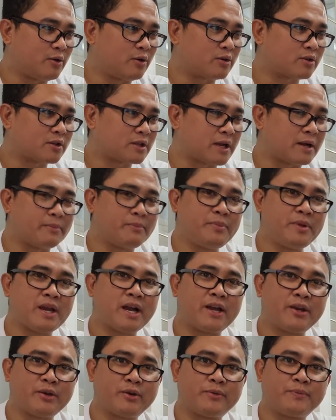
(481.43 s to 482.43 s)

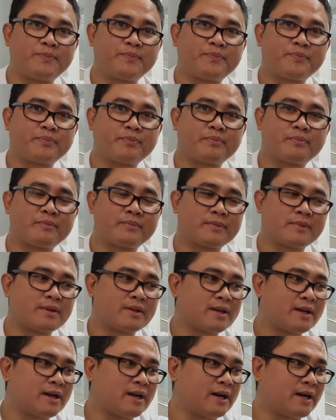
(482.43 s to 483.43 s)
Octaviano.
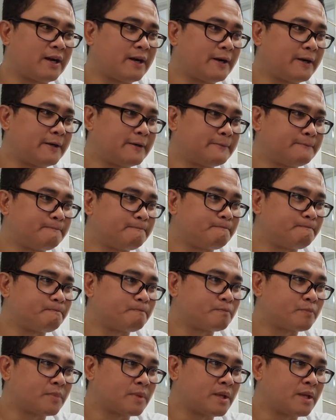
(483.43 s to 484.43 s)
Um,
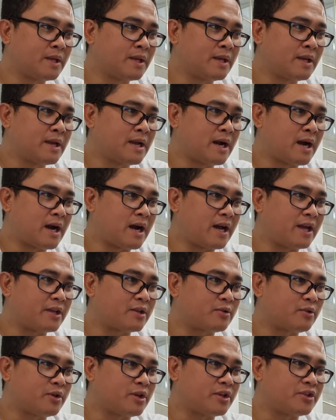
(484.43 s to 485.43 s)
Hi
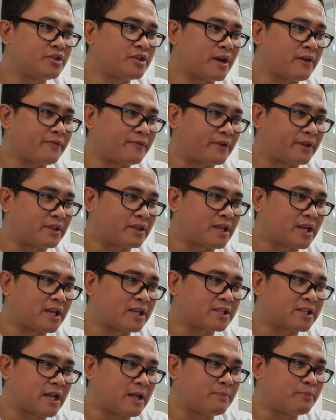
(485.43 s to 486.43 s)
Kuya Jaffet,
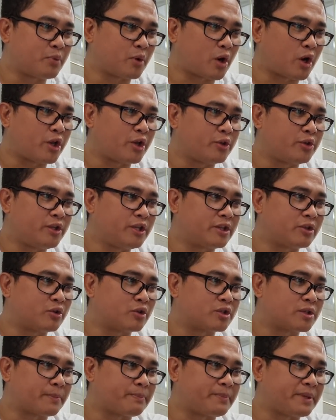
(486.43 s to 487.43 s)
taga saan po kayo dito
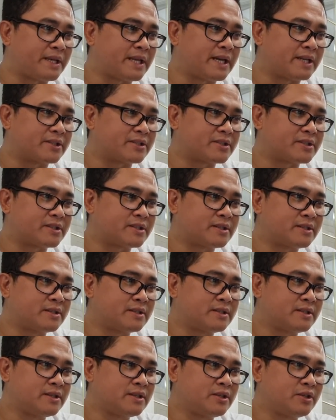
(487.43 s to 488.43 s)
sa Pinas?
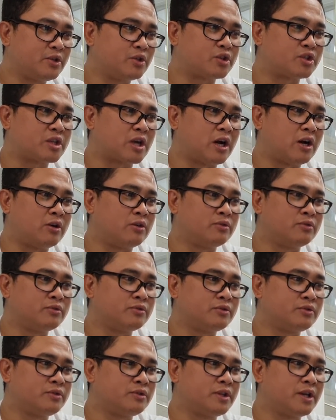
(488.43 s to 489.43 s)
You
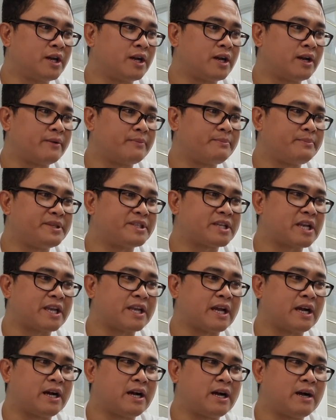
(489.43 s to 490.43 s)
sound uh,
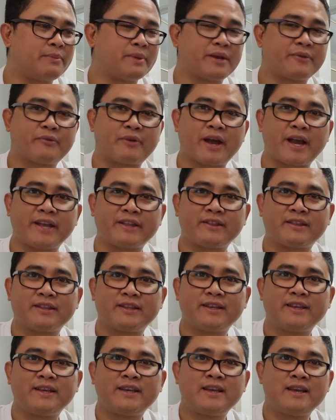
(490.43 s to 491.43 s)
Bisaya, am I right?
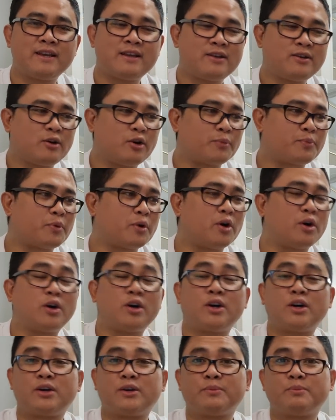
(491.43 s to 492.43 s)

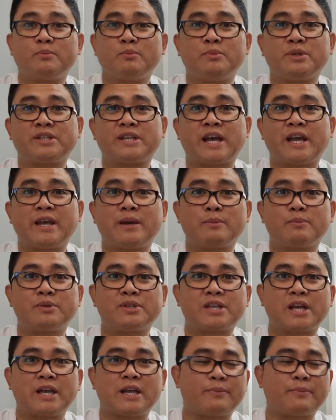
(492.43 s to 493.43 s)
Opo, Bisayang
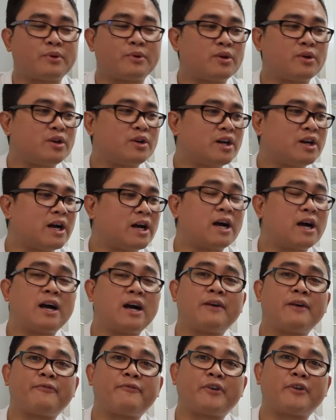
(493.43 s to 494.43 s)
Bisaya po.
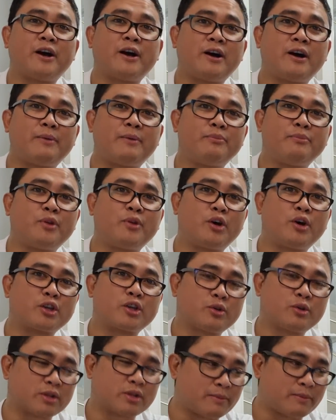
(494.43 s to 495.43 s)
Uh, from
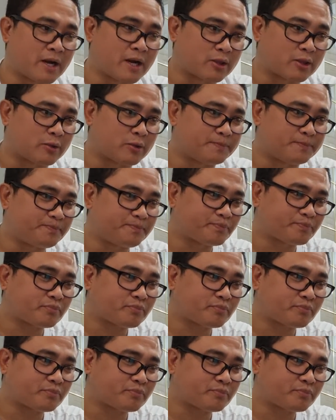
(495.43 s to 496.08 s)
North Cotabato.